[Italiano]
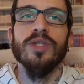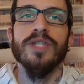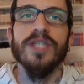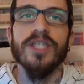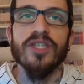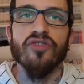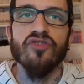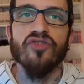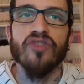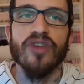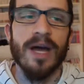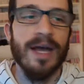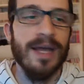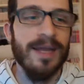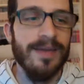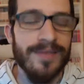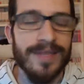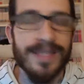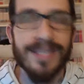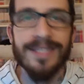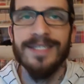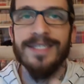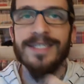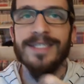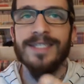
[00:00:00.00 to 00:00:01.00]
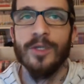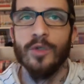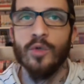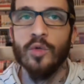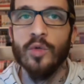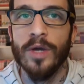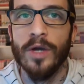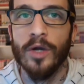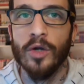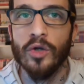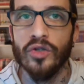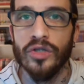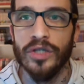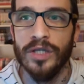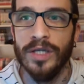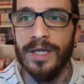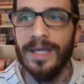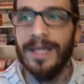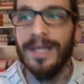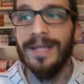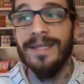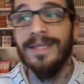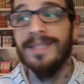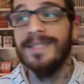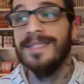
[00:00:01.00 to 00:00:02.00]
ninja e vedessi Sasuke
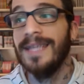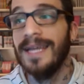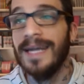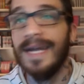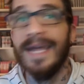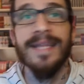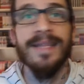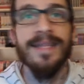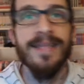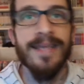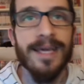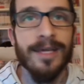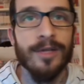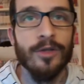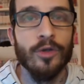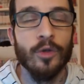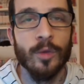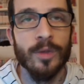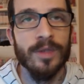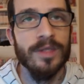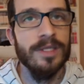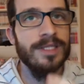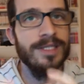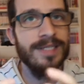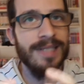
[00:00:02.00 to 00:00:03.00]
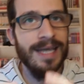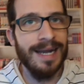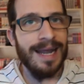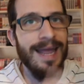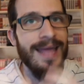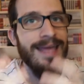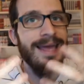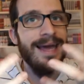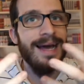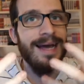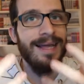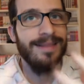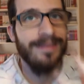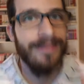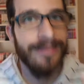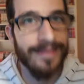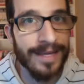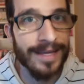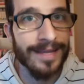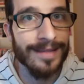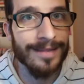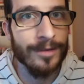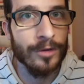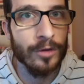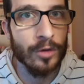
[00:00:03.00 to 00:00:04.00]
così, gli starei dietro, quindi starei
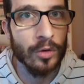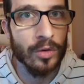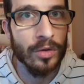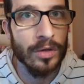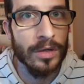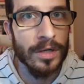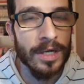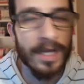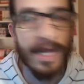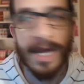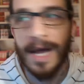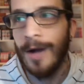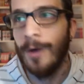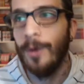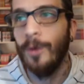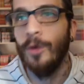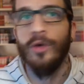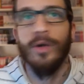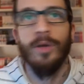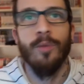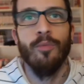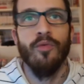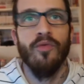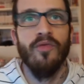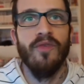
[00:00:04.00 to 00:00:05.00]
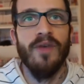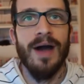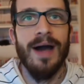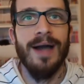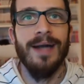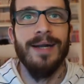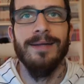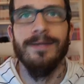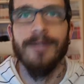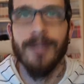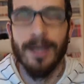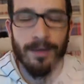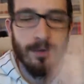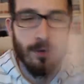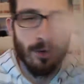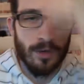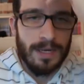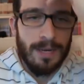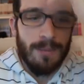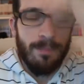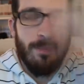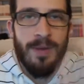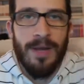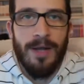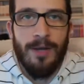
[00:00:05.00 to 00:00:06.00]
attento a quello che può fare, cioè col
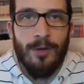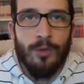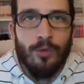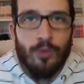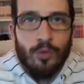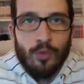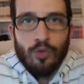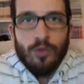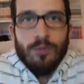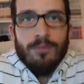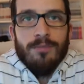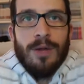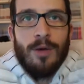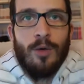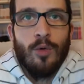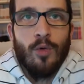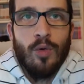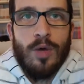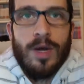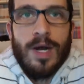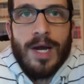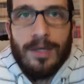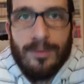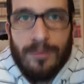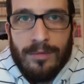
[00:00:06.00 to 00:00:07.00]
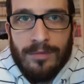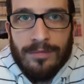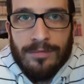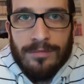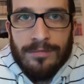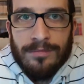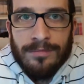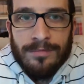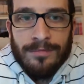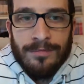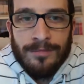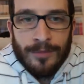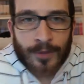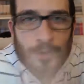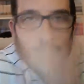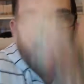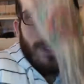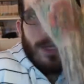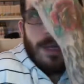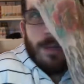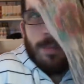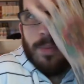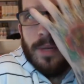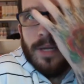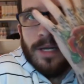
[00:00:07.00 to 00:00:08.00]
cappello, tutto imbaccuccato, con i
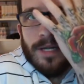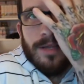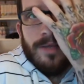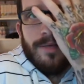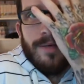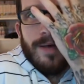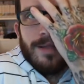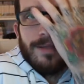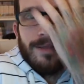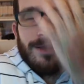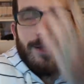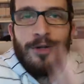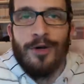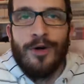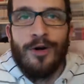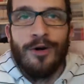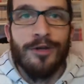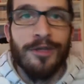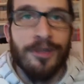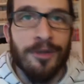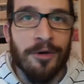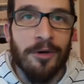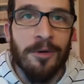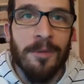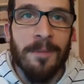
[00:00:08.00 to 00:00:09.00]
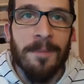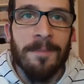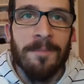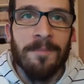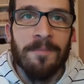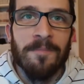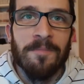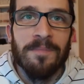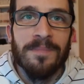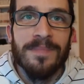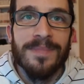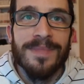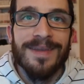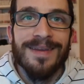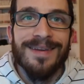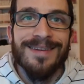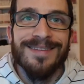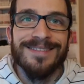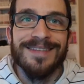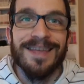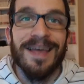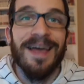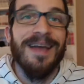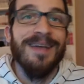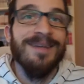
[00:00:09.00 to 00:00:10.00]
capelli davanti a un occhio,
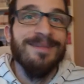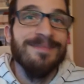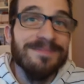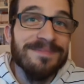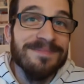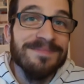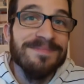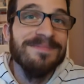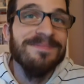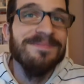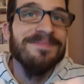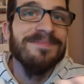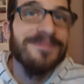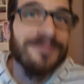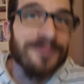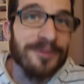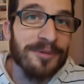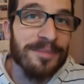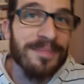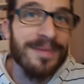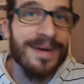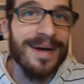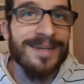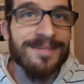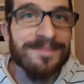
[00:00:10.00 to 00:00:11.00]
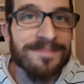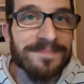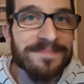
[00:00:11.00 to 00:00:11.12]
cioè, insomma,